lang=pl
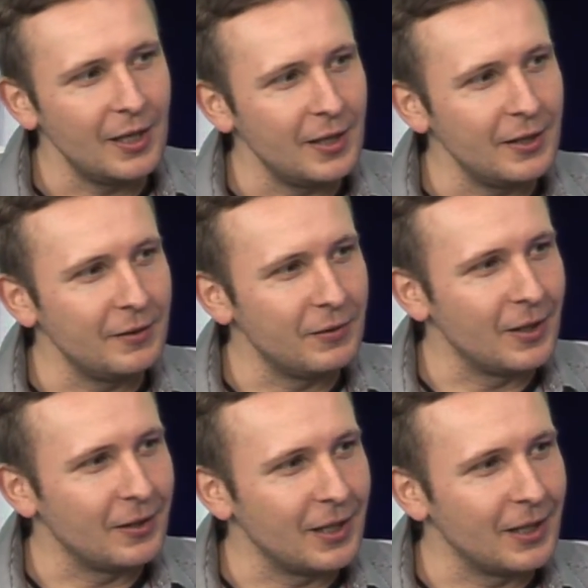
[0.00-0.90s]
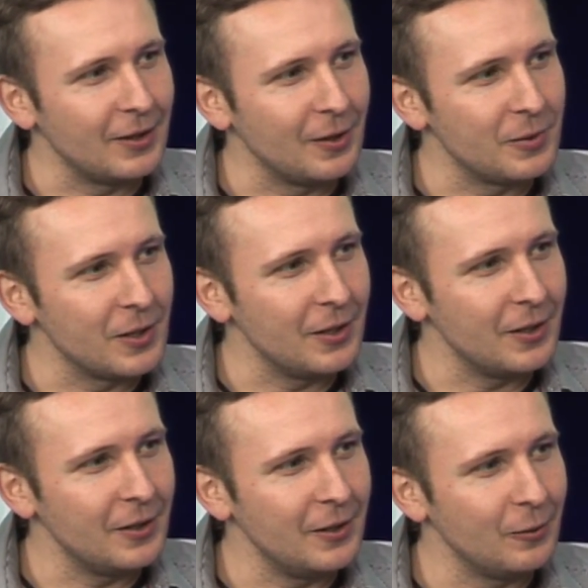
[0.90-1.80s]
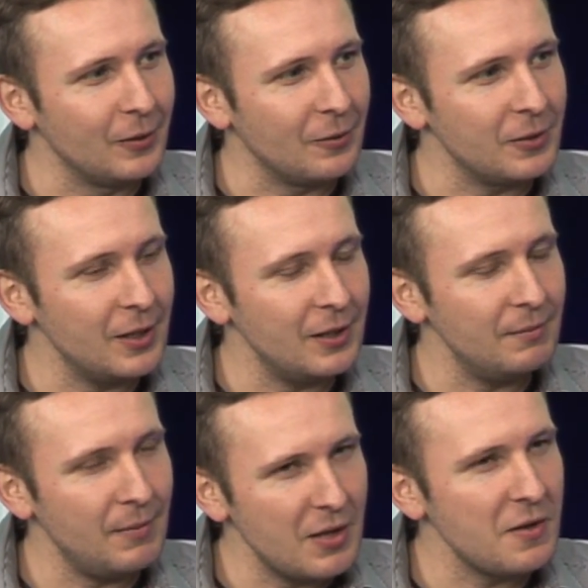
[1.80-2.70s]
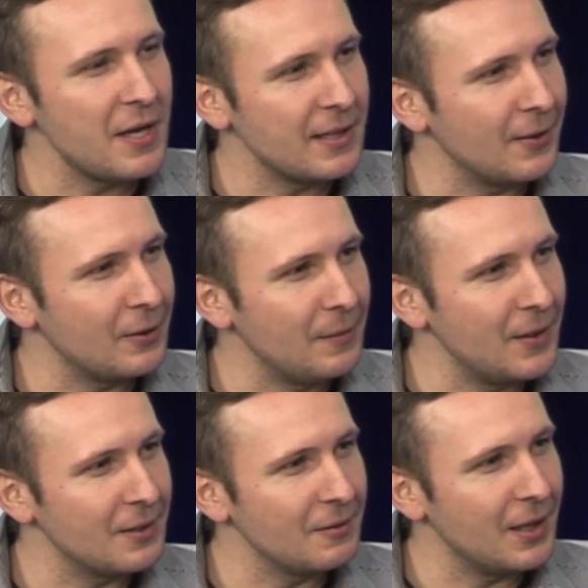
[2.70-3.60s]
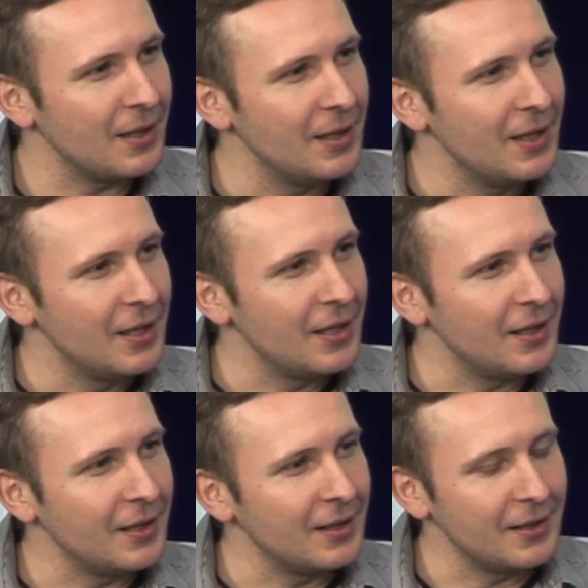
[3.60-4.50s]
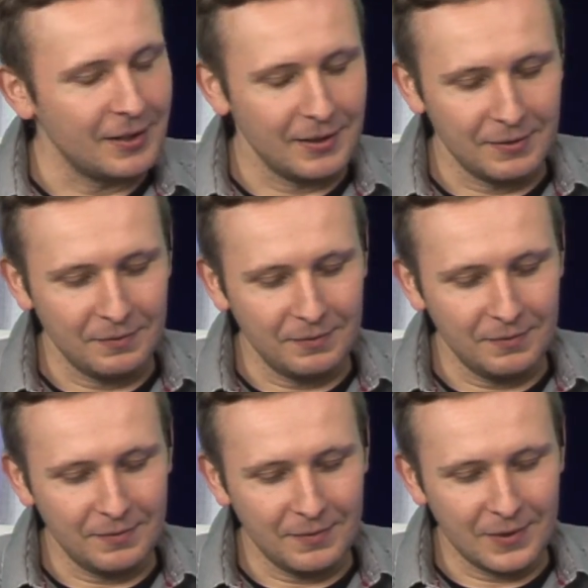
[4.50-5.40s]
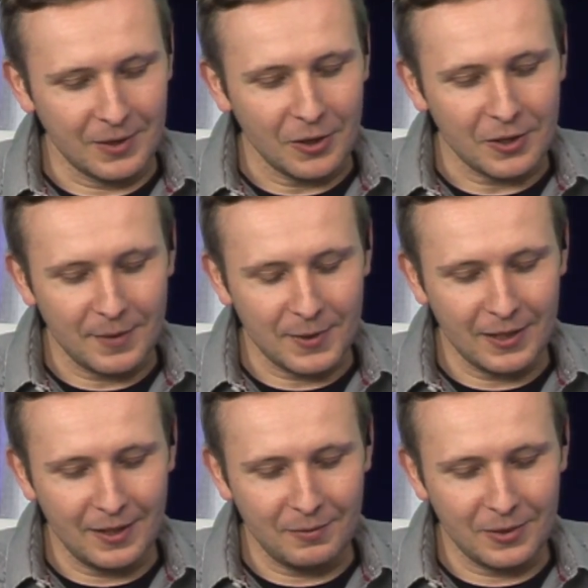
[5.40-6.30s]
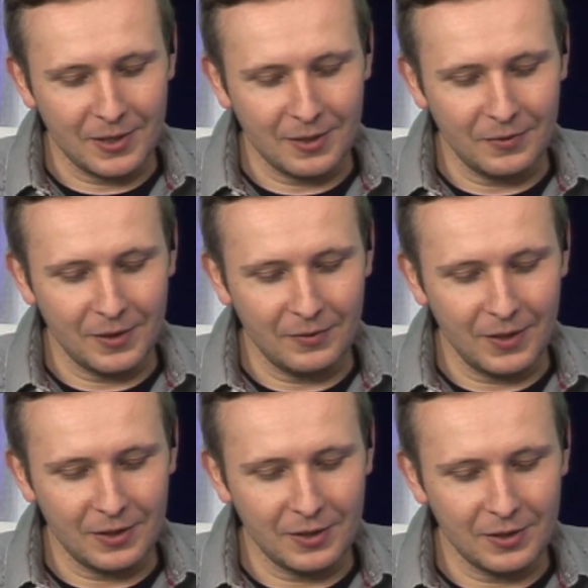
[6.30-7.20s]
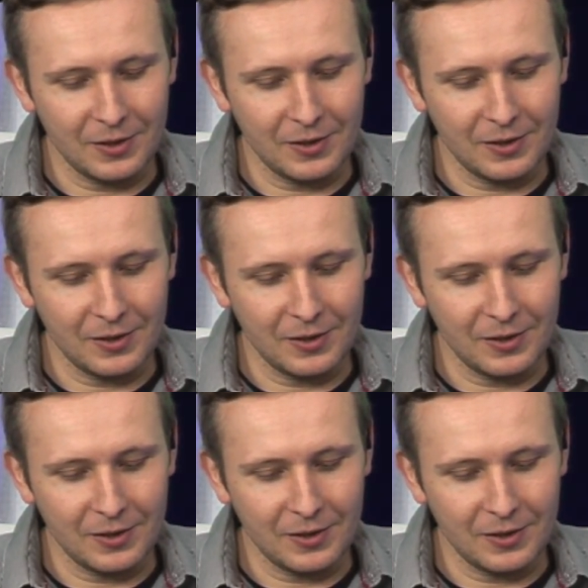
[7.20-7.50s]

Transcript: e, nie wygląda dobrze, nie udał się. Madonna jest całkiem niezła. E, co jeszcze Amsterdam może zaoferować?